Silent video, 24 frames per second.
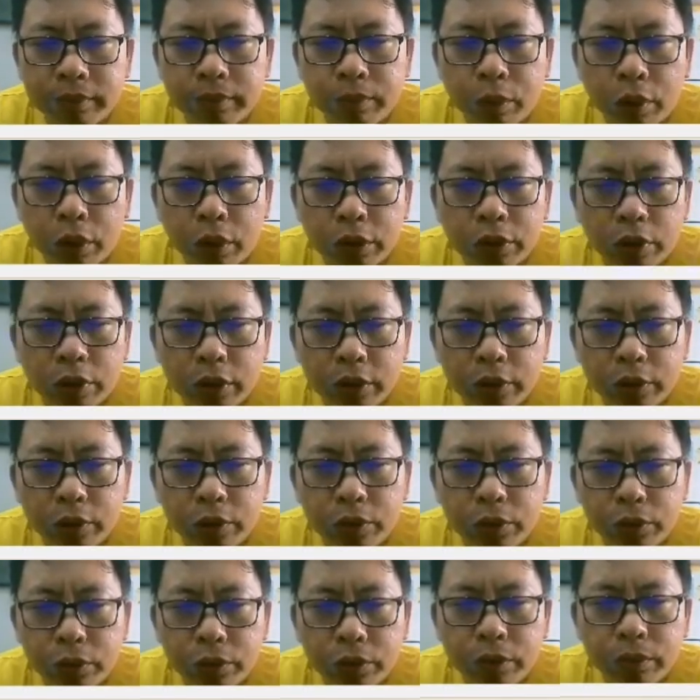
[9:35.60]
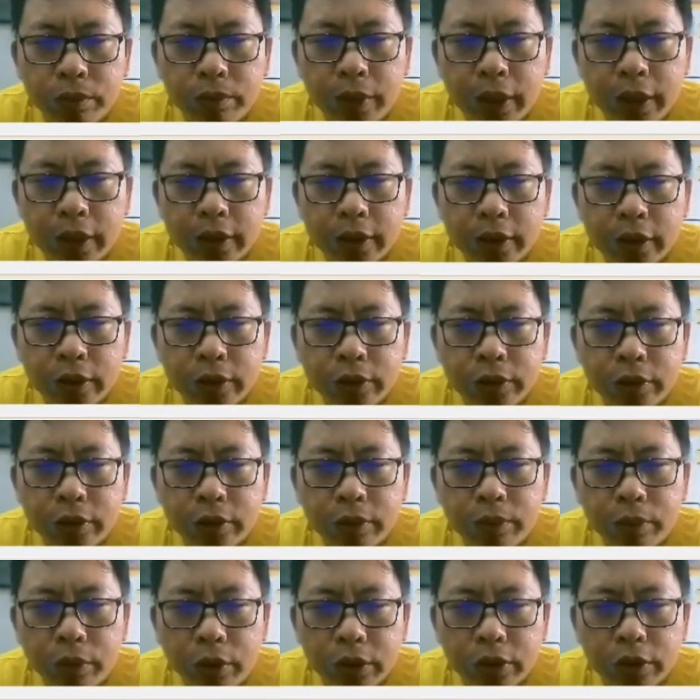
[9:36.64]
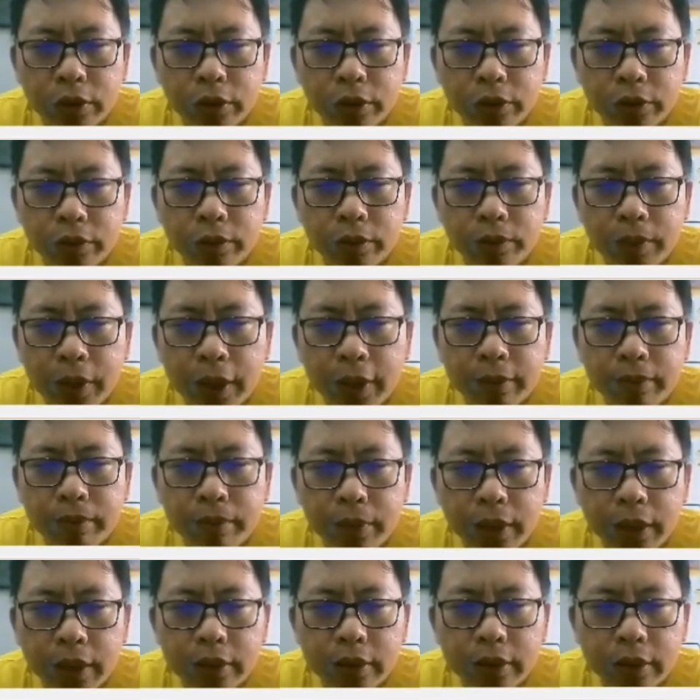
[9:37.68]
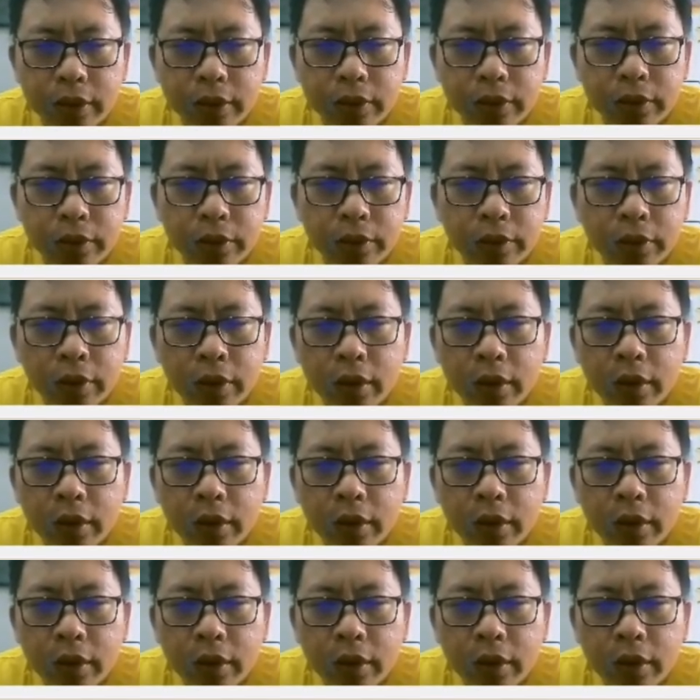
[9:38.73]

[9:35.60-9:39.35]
波床与足灭真凶，波床与变灭真凶，